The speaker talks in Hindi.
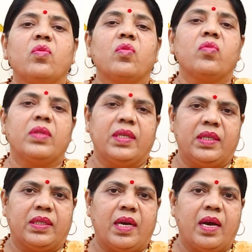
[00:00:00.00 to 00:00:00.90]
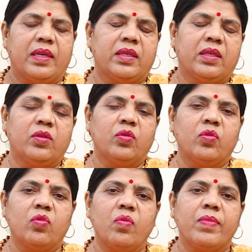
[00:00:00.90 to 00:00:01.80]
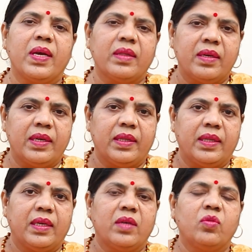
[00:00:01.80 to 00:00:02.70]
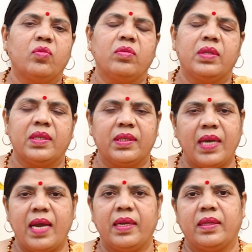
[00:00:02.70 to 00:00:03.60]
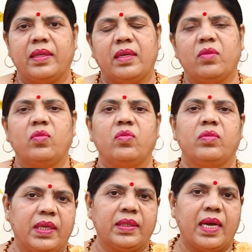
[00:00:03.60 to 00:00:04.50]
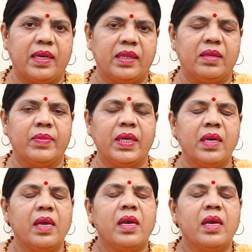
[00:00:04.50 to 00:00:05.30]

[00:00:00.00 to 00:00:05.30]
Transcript: गुरु दीक्षा जैसे जो गुरु मंत्र लेते हैं गुरु दीक्षा लेते हैं गुरु के सानिध्य में